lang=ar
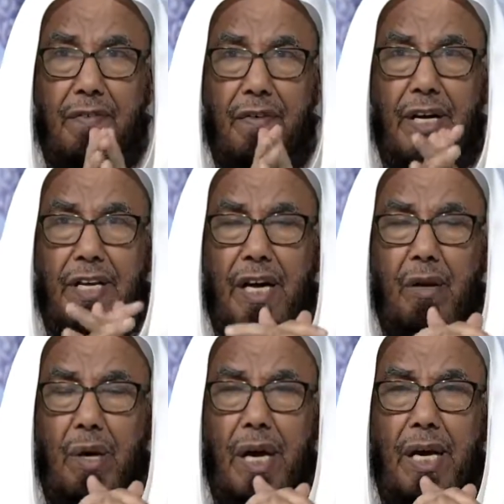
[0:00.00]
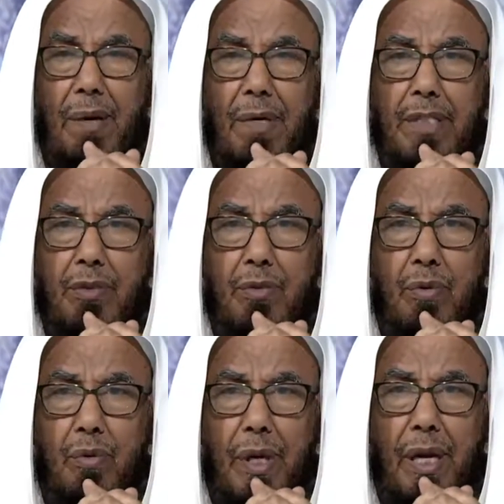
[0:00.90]
فإنه لا
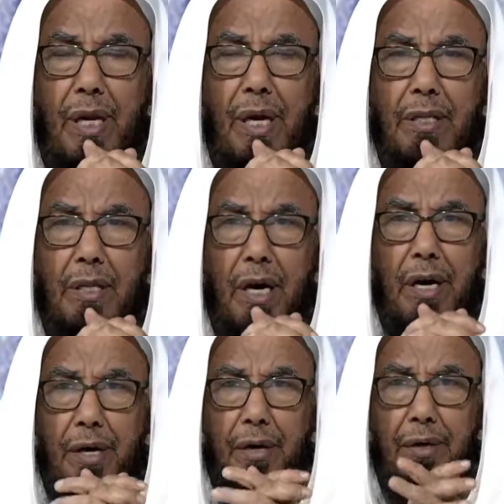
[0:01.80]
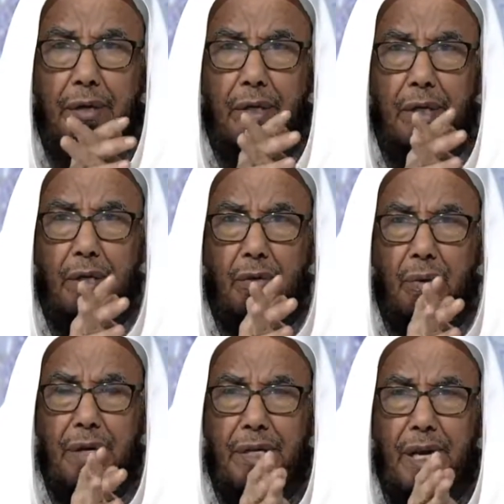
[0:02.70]
يمسه إلا طاهر
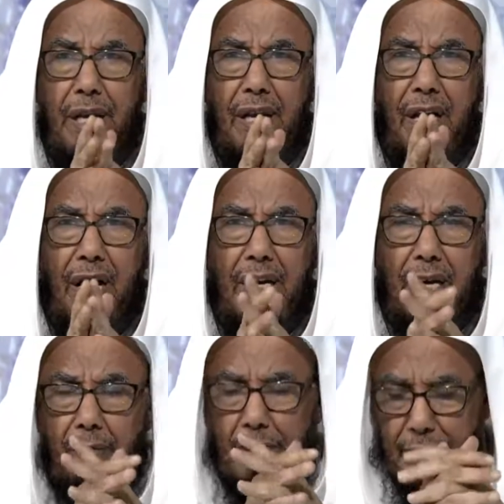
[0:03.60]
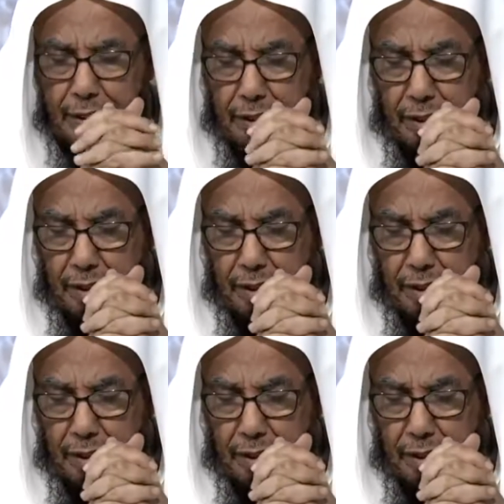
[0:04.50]
والدليل آية وحديث